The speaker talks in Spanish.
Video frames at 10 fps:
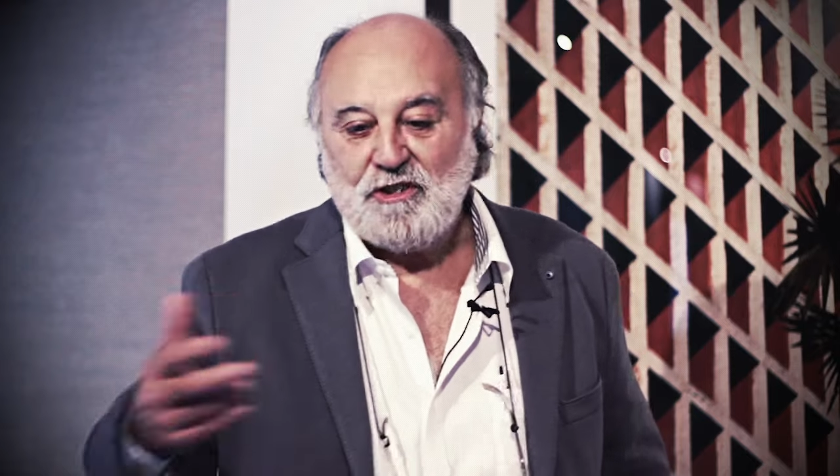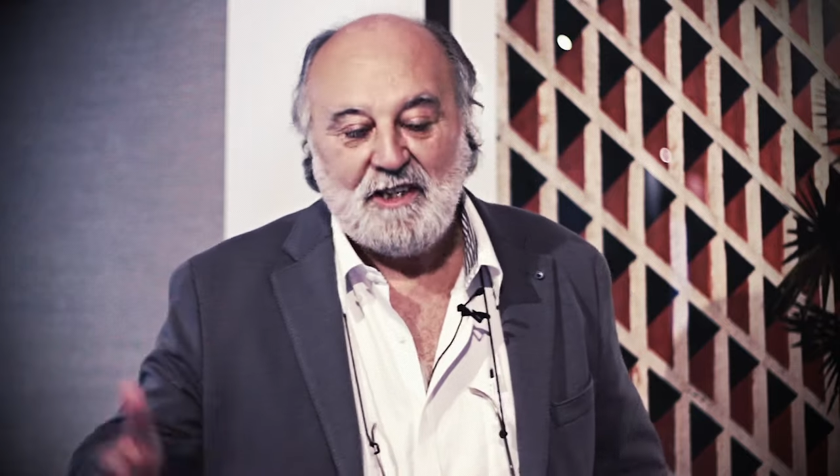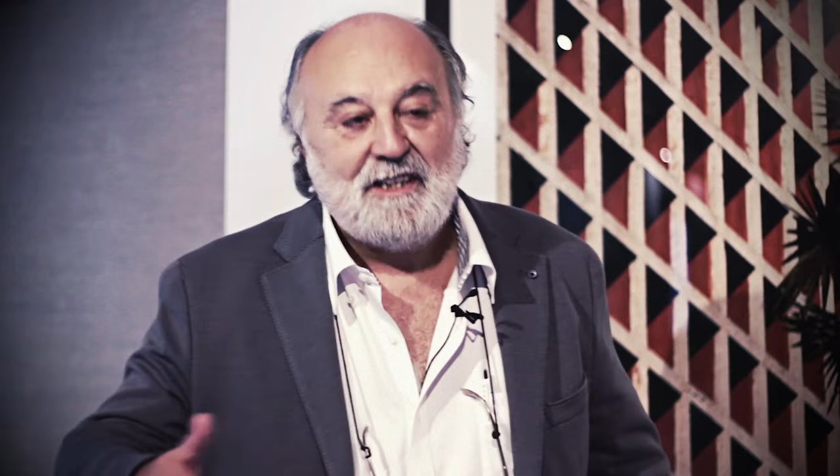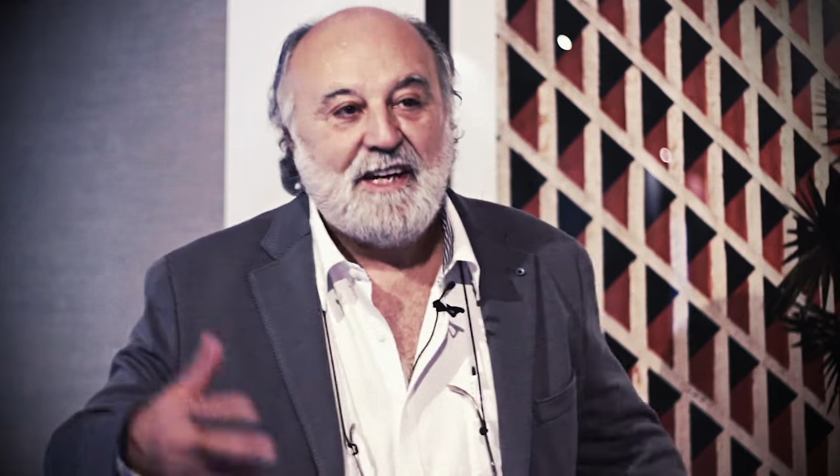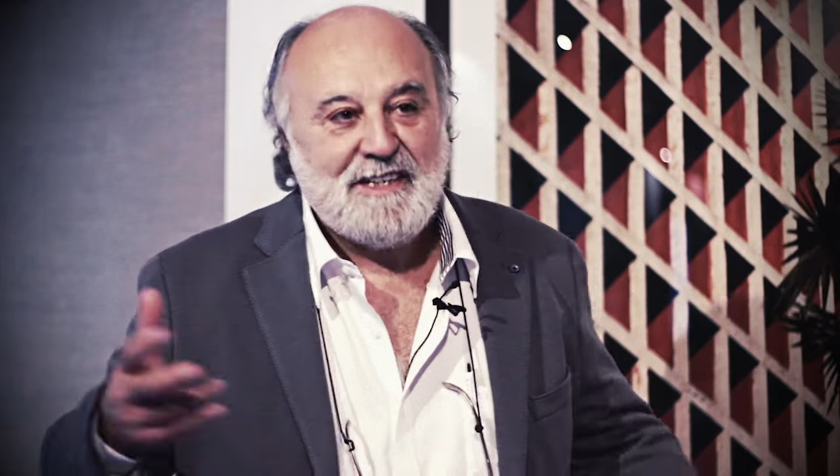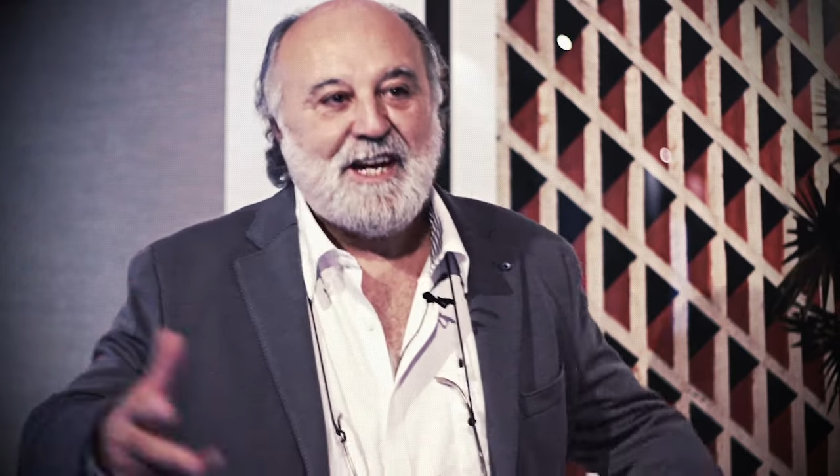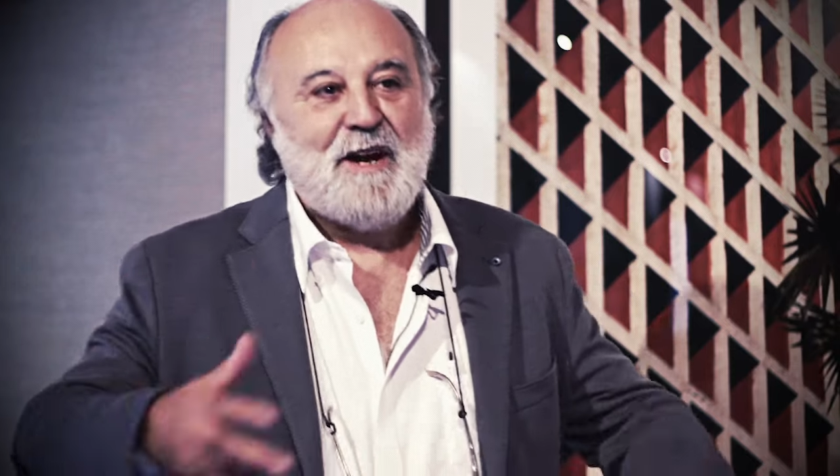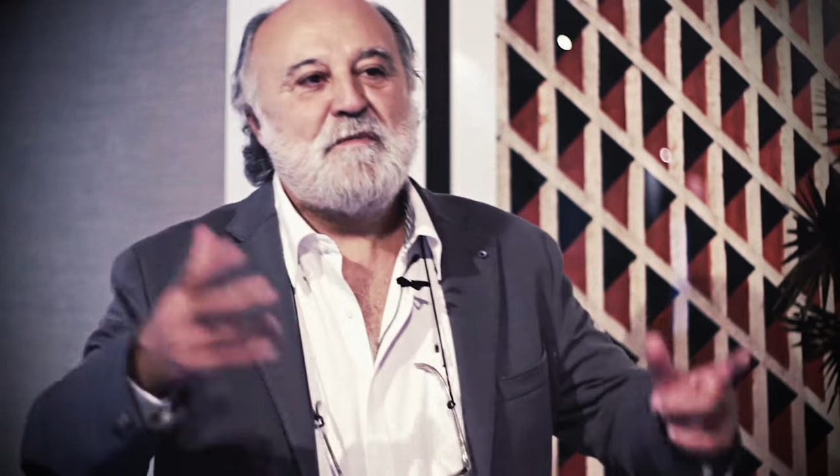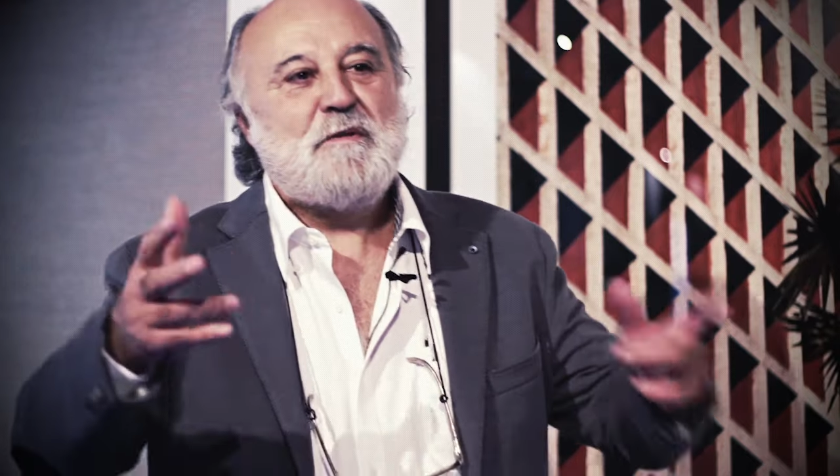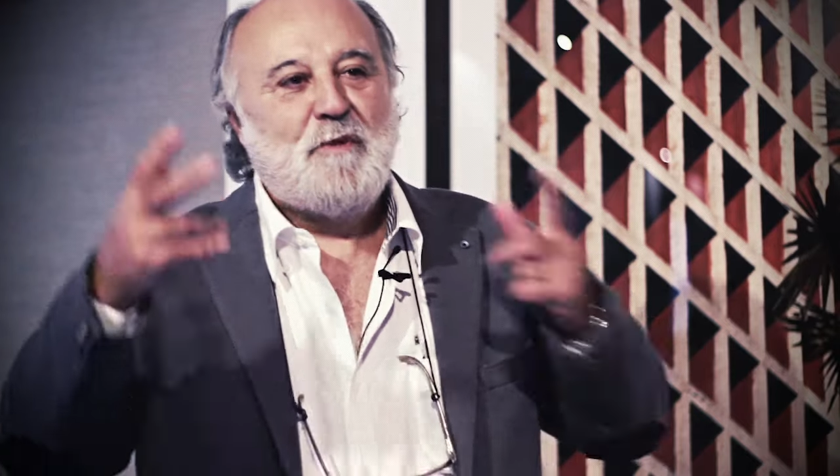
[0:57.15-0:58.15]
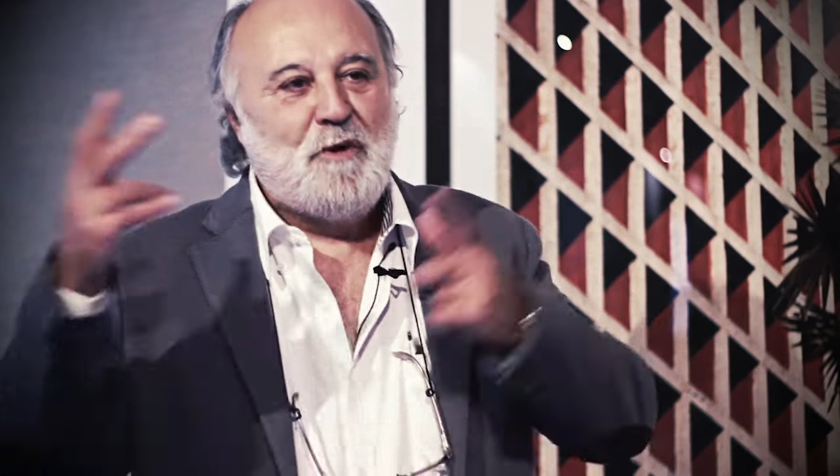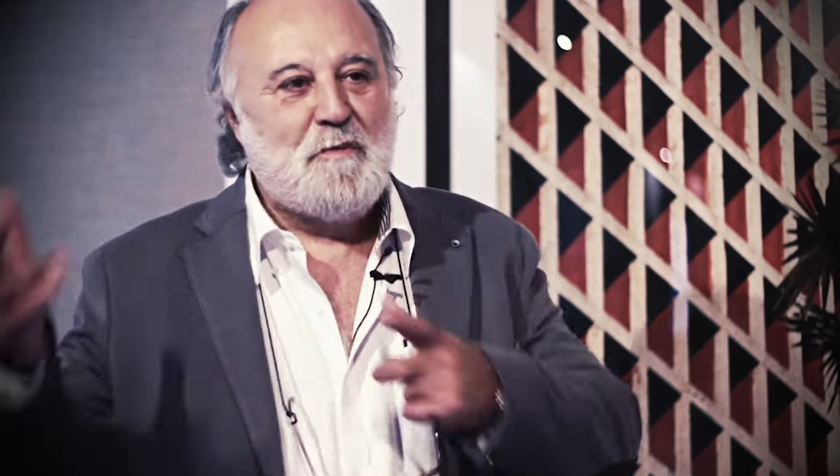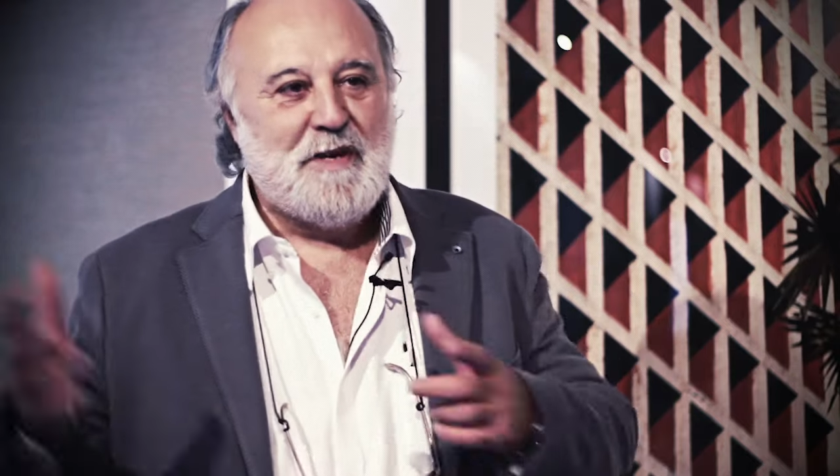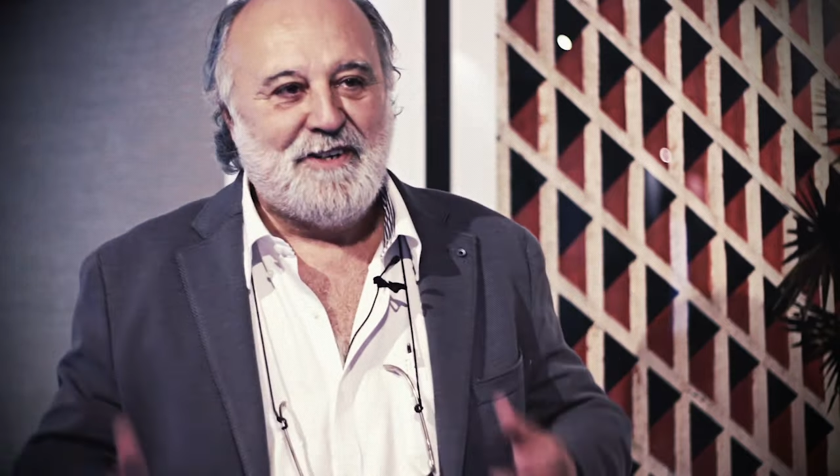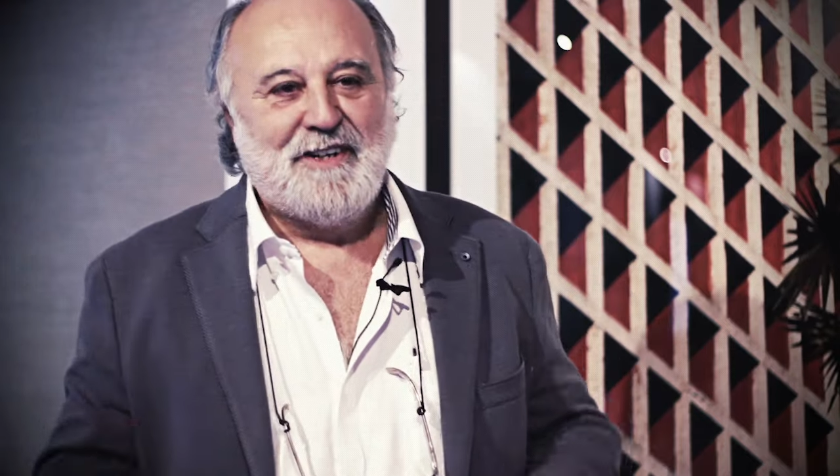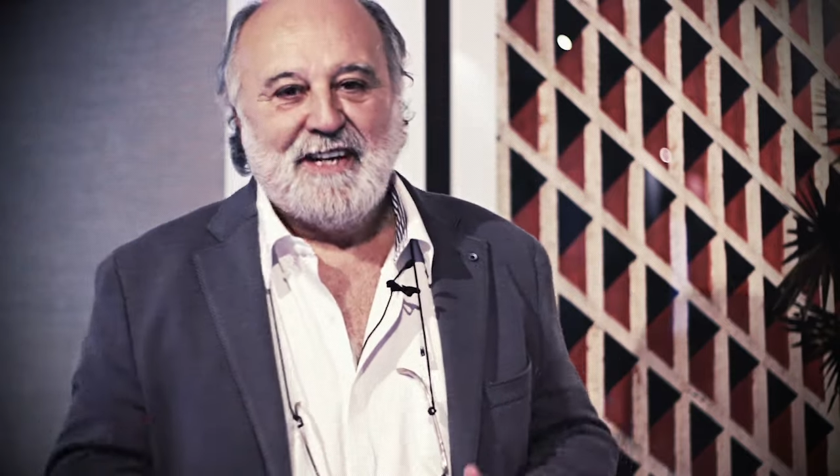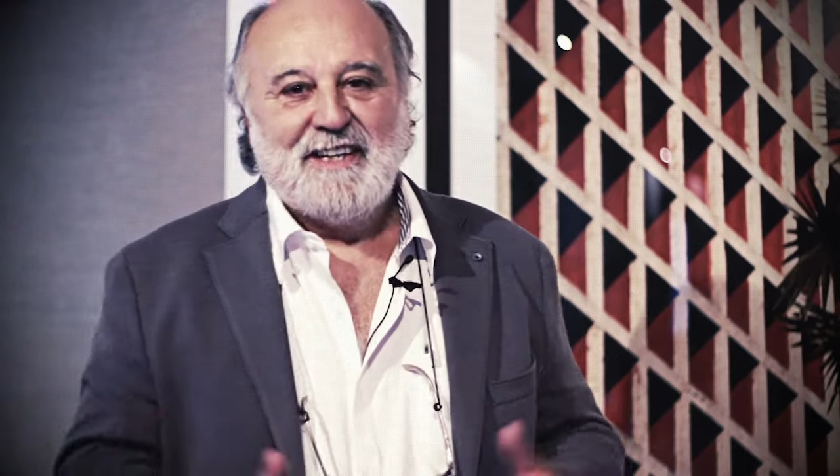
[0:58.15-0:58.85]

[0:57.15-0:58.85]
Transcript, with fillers: y tres en el mismo número